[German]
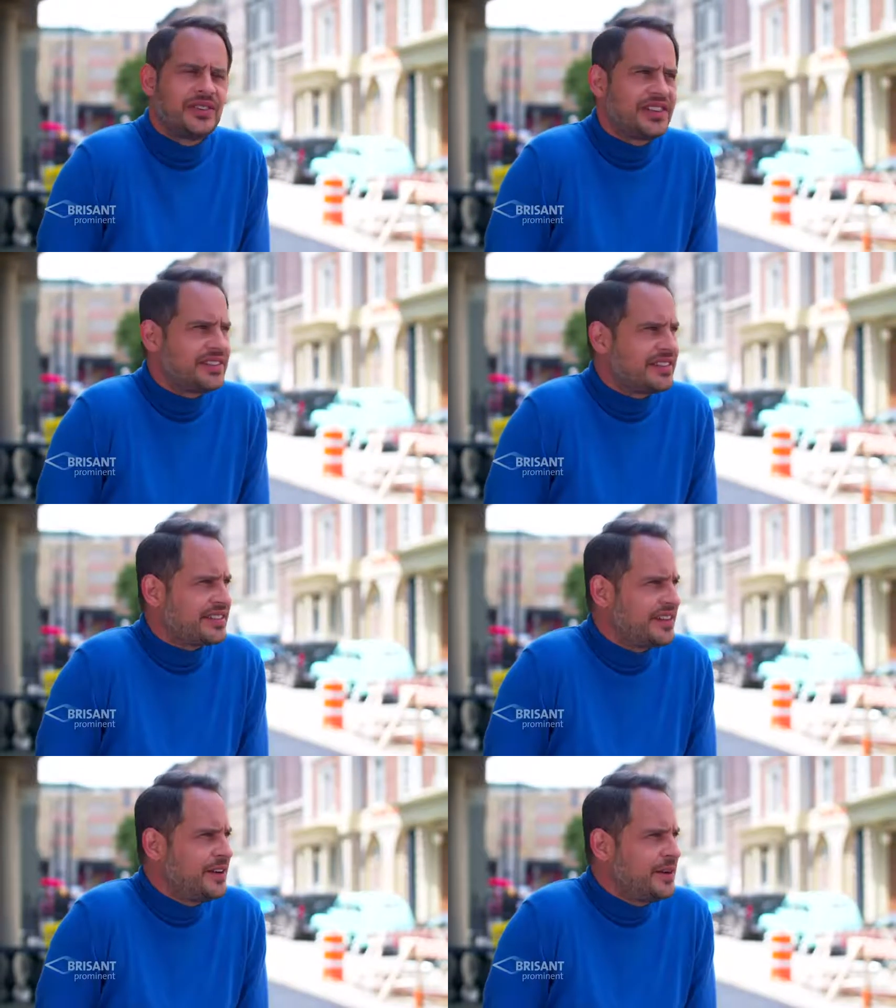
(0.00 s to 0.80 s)
Und das
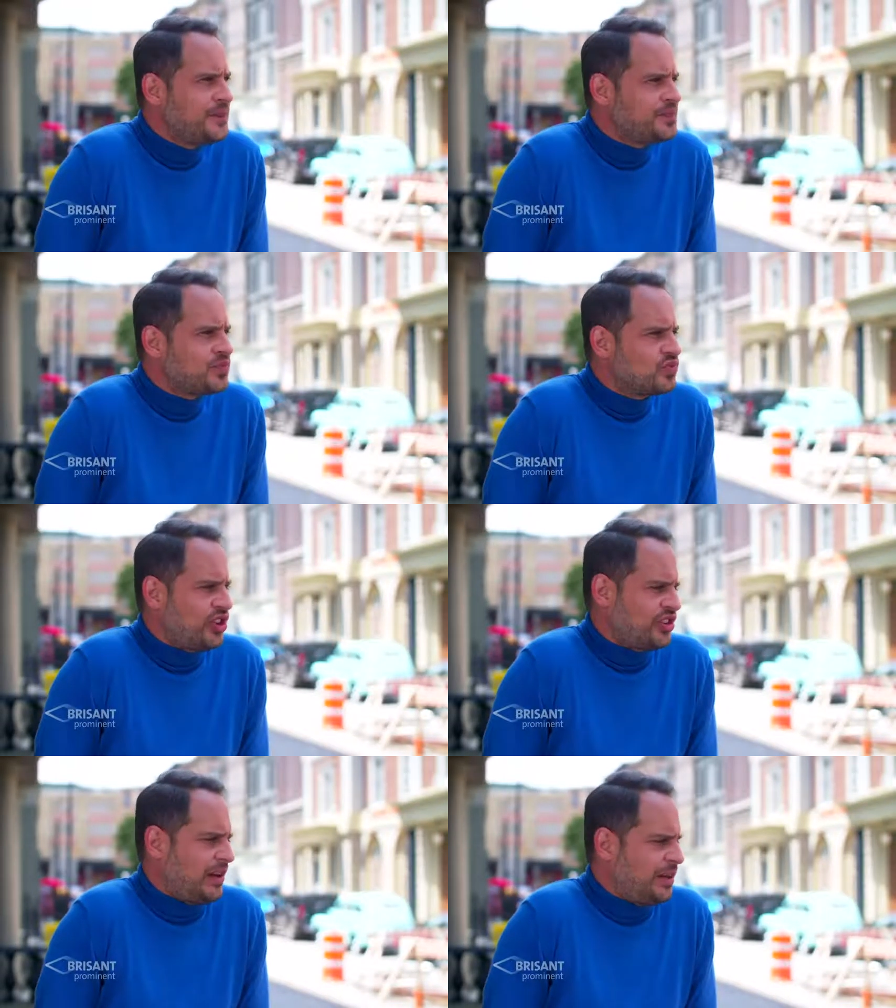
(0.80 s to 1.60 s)
ist,
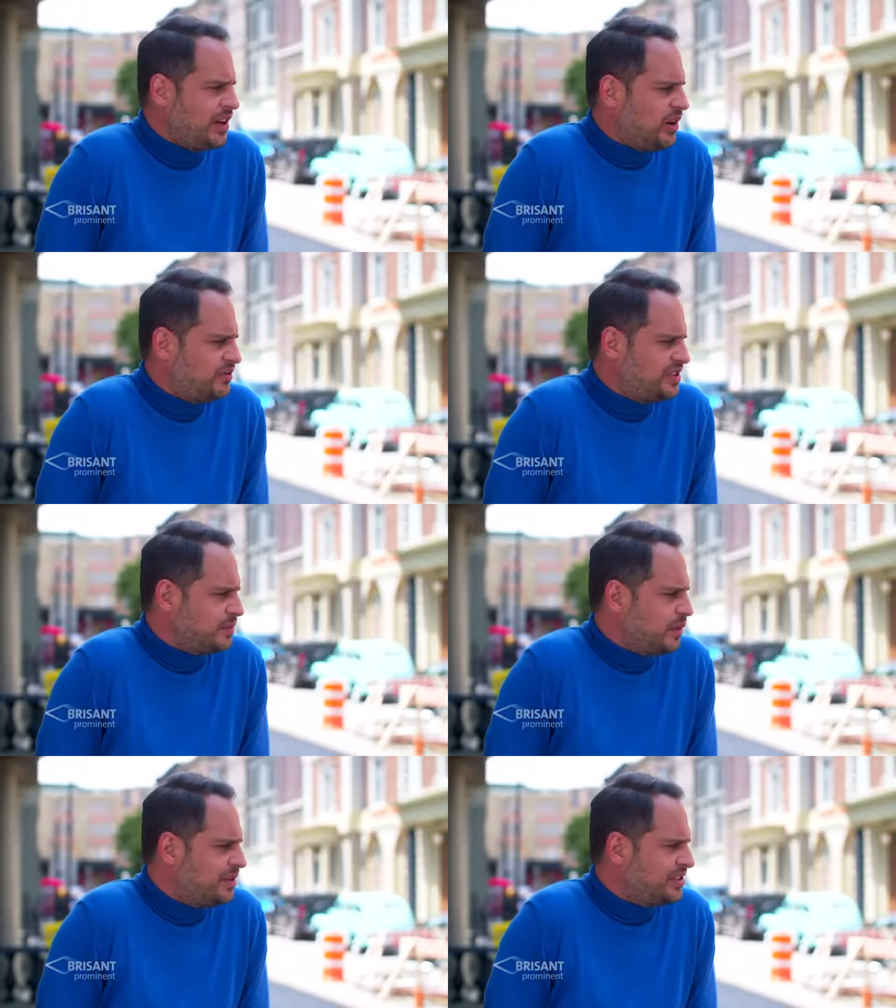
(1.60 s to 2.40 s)
das kann man ja auch, finde
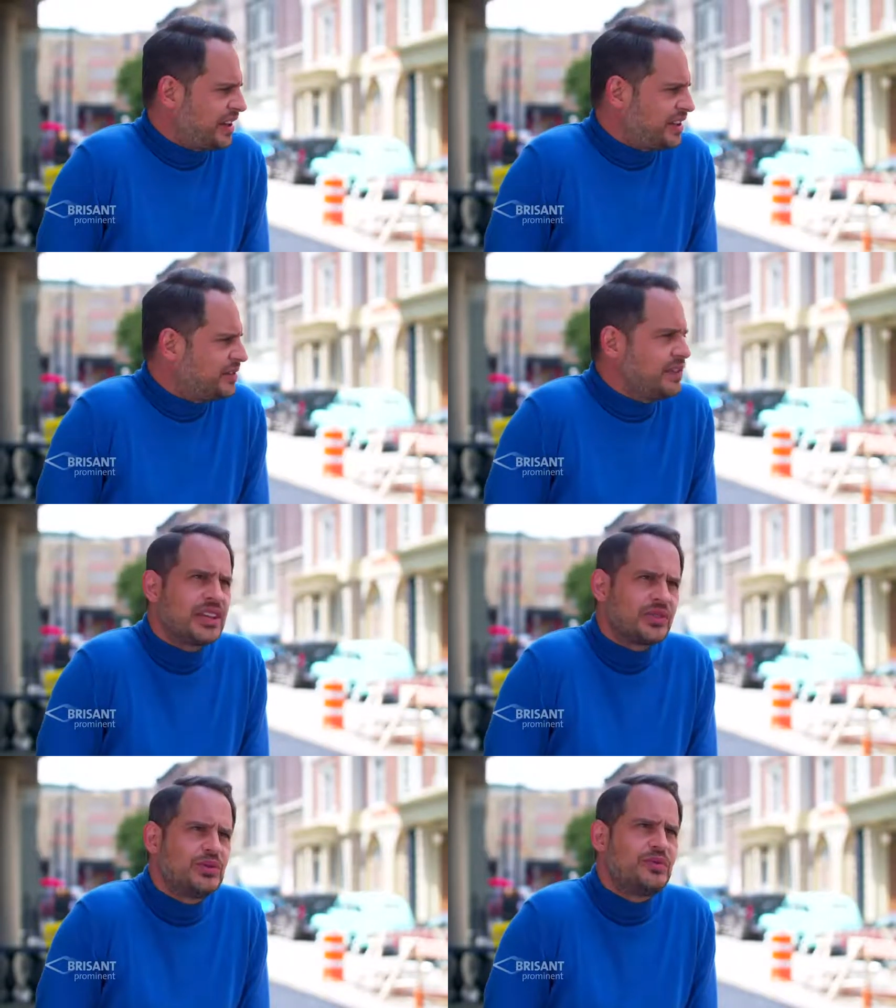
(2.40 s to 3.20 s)
ich, momentan irgendwie
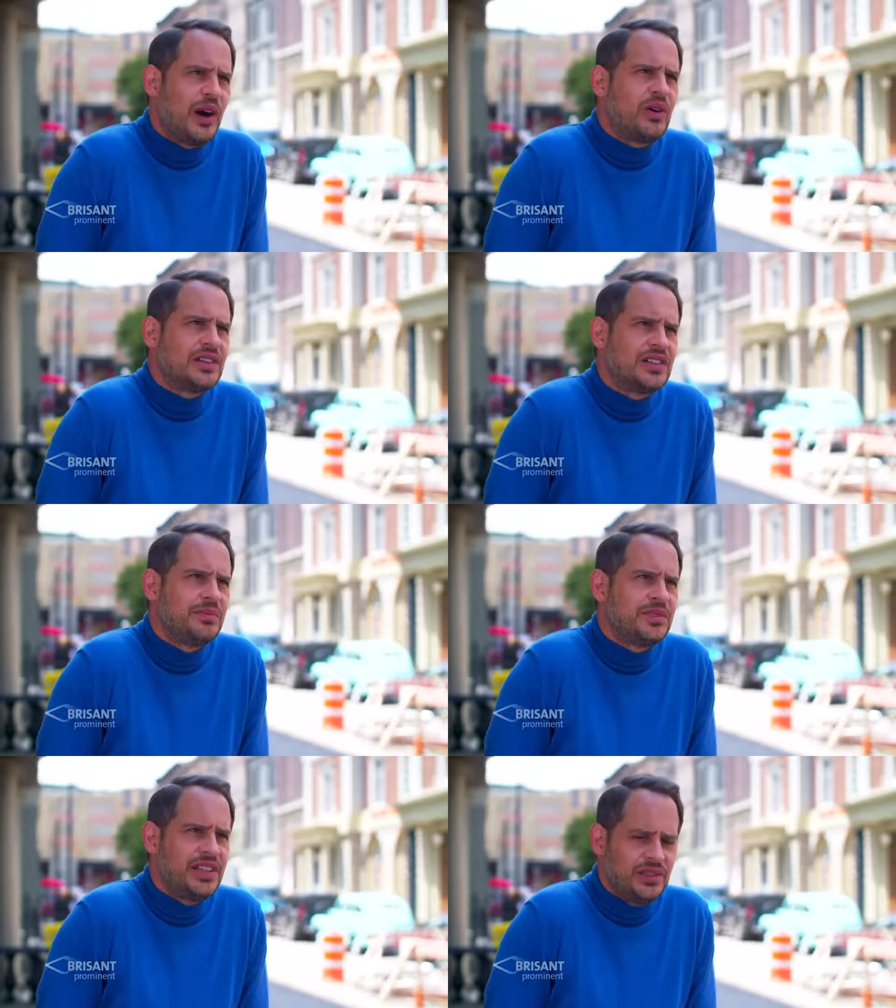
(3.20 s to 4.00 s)
ganz gut brauchen.
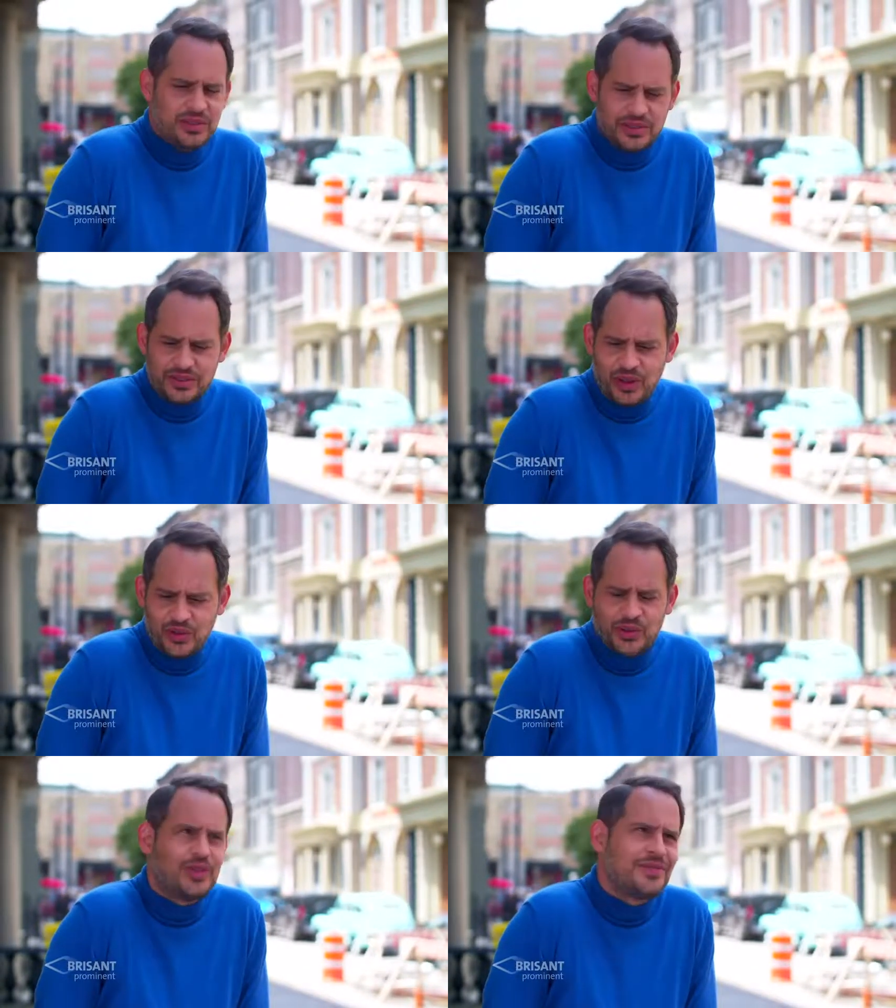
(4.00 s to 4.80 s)
Im Kino und auch
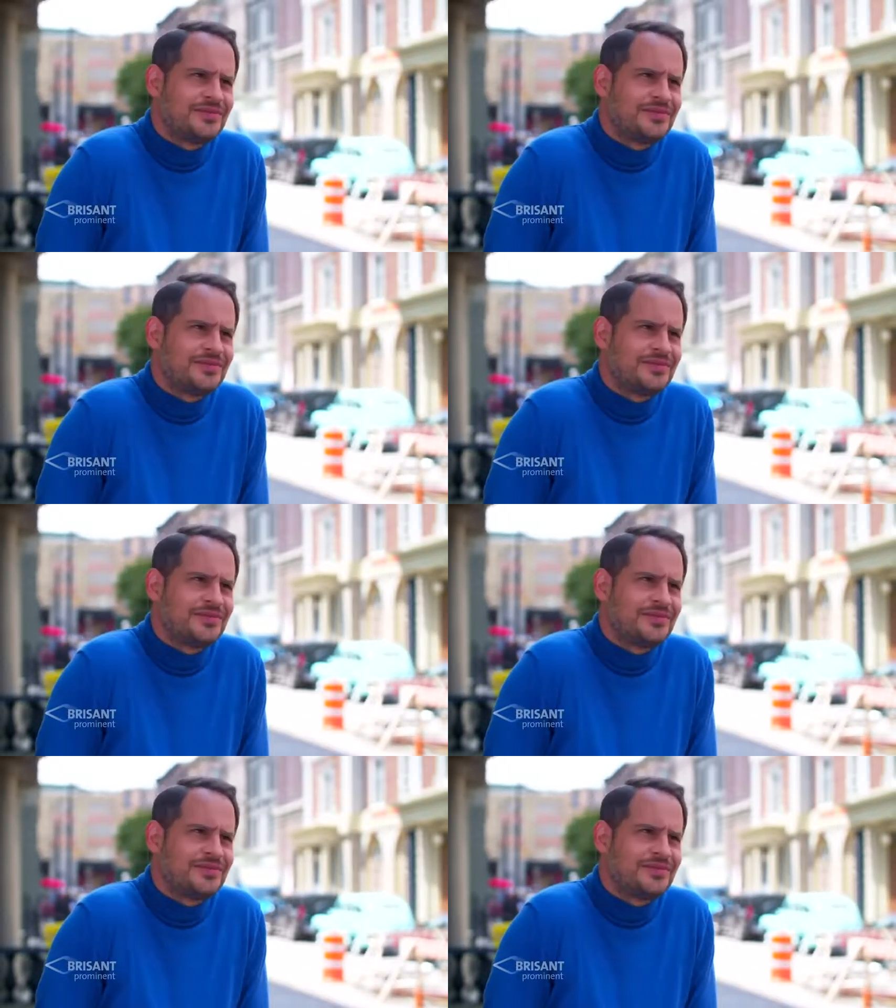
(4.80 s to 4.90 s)
so.